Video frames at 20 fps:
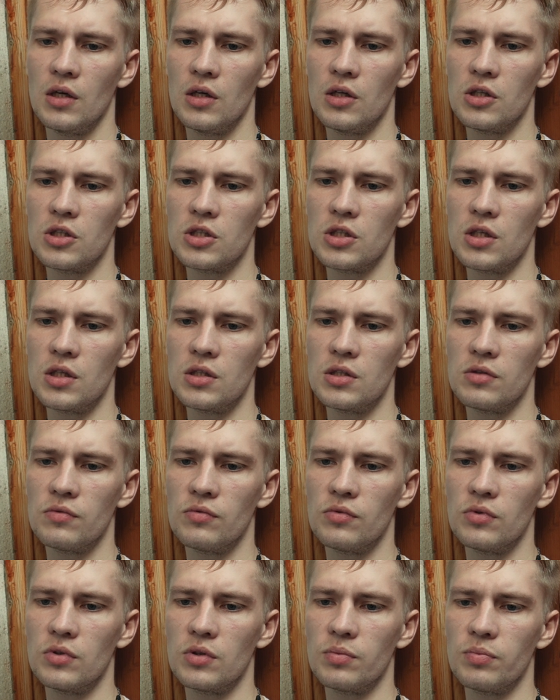Решать –
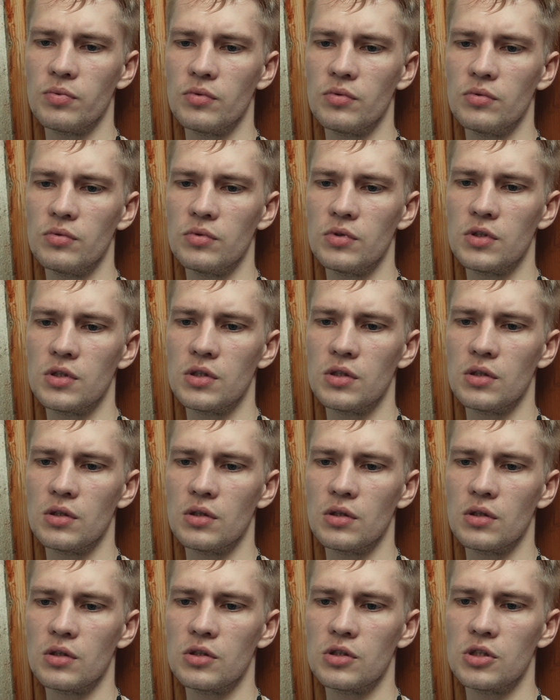вот путь
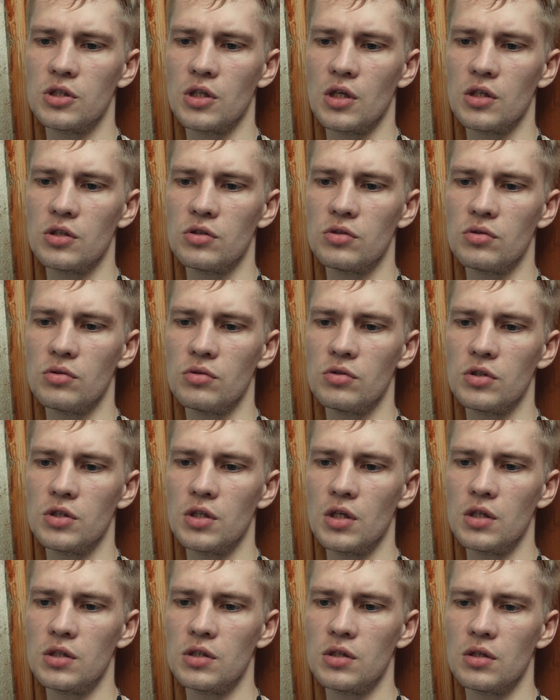э, к счастью.
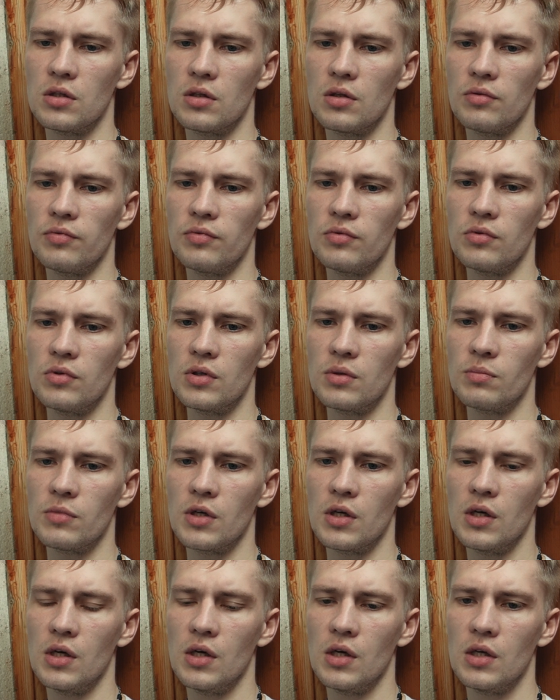Счастье – это
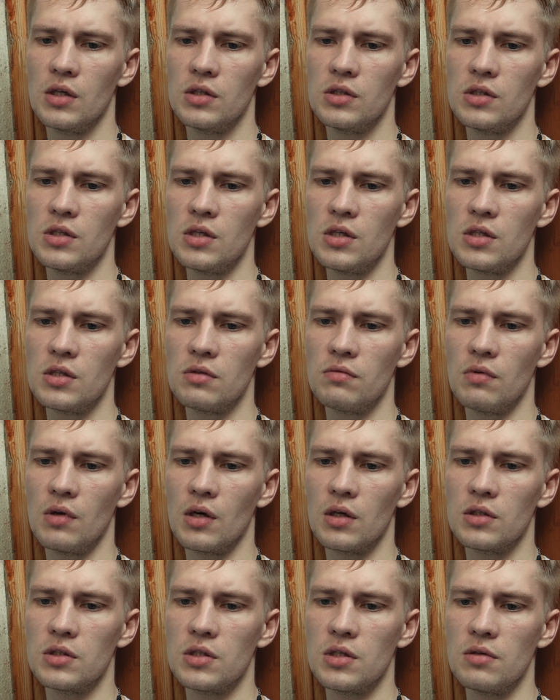форма,
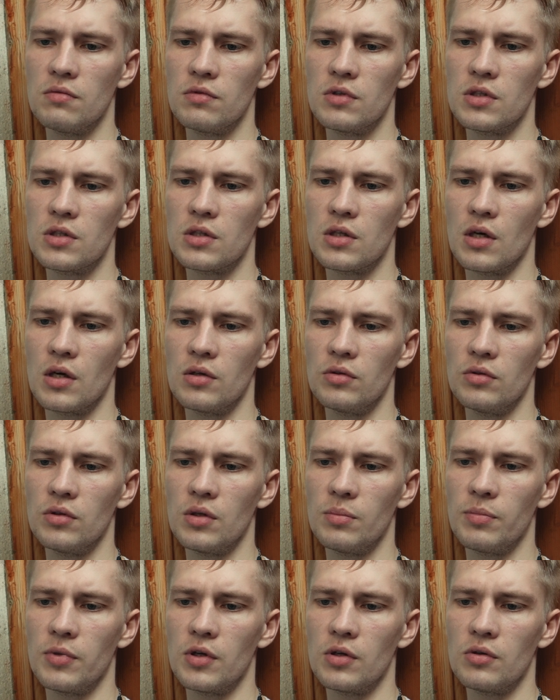действие, активность. Оно
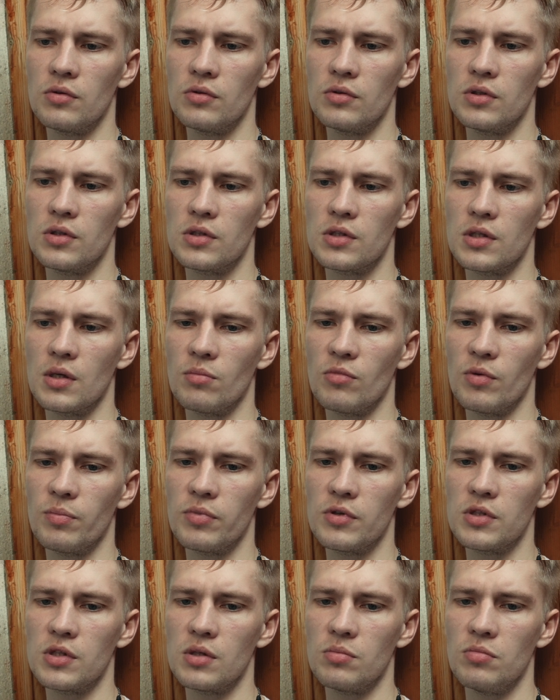не приходит само
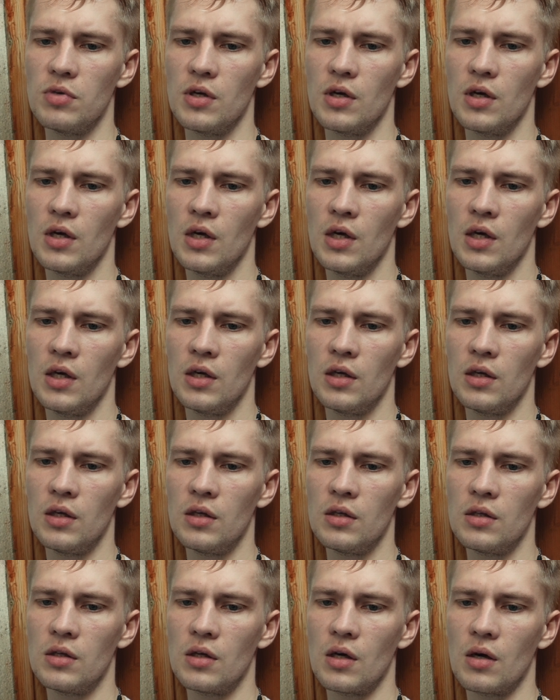по себе
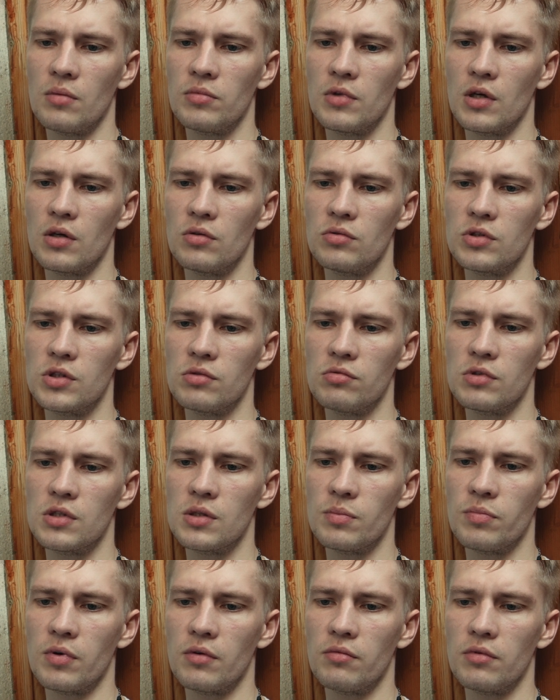и не
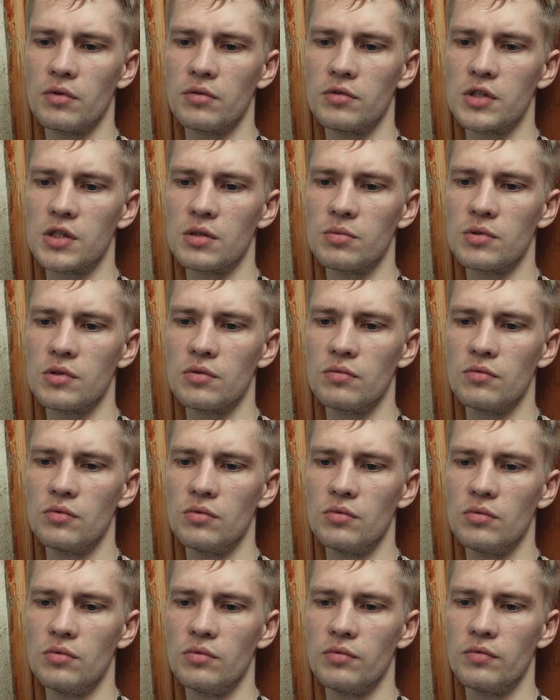обнаруживается по
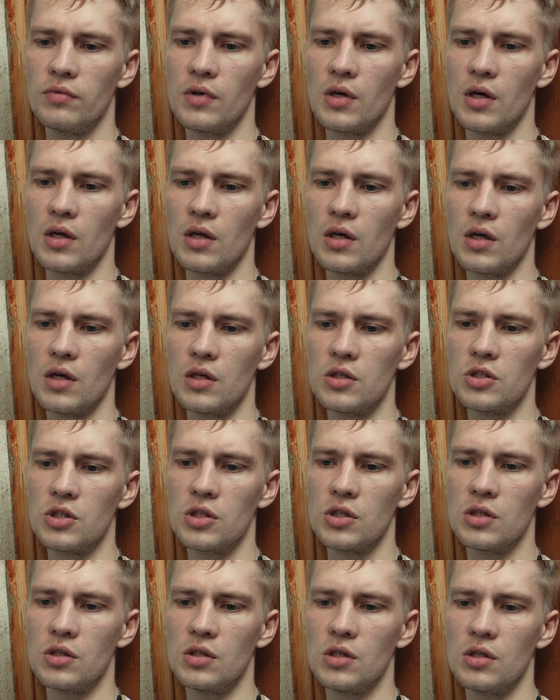волшебству в
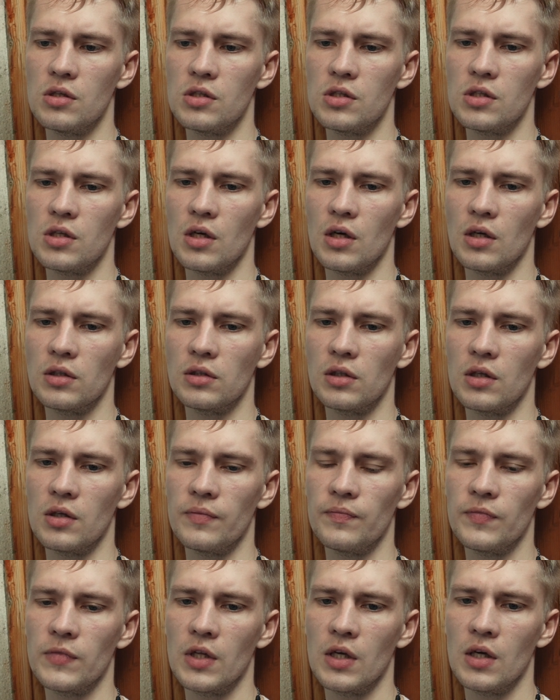горячие
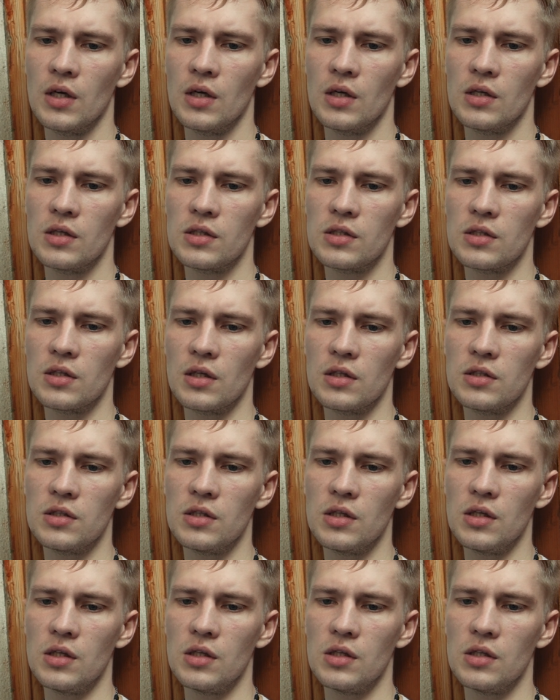десятки
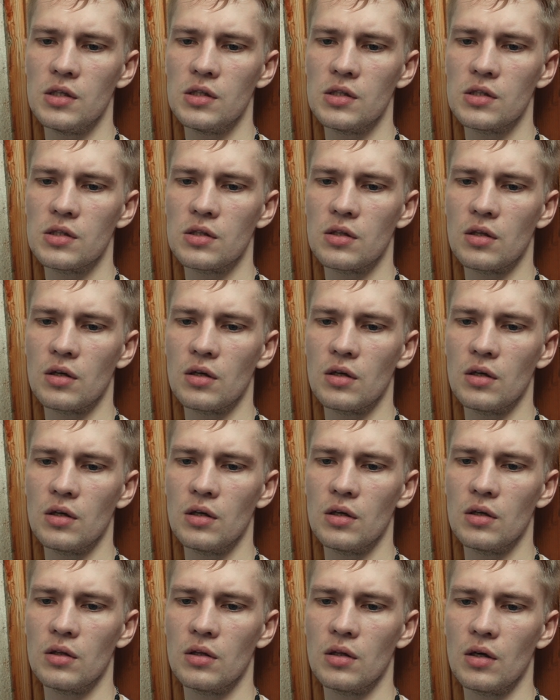статей из
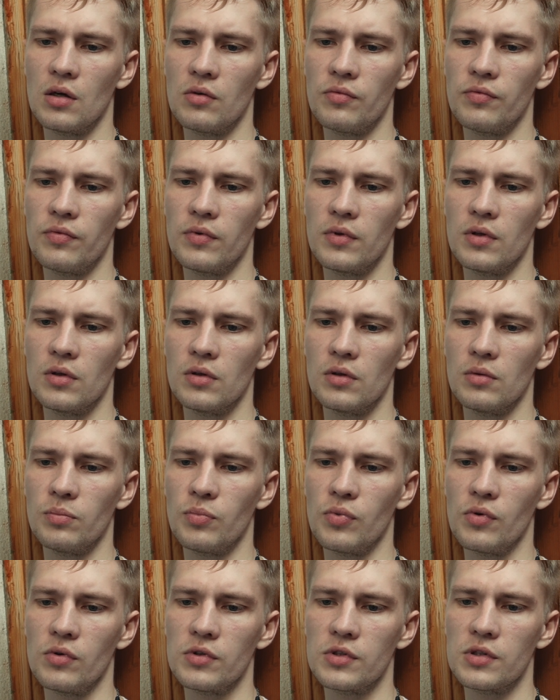Тхе на
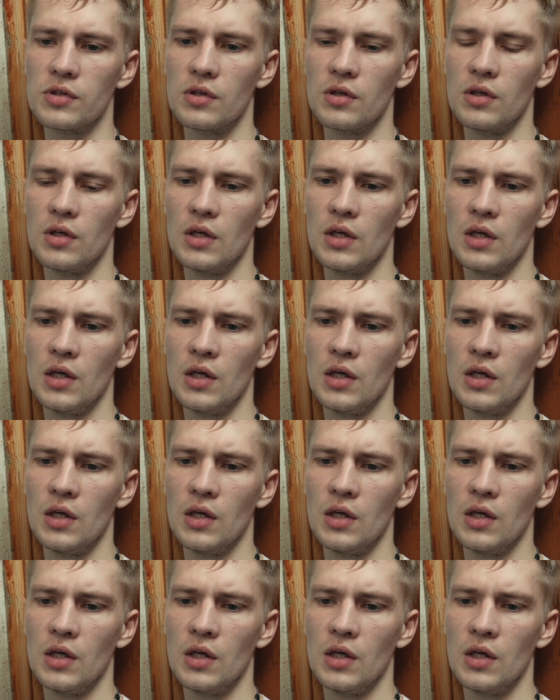Финал-Пост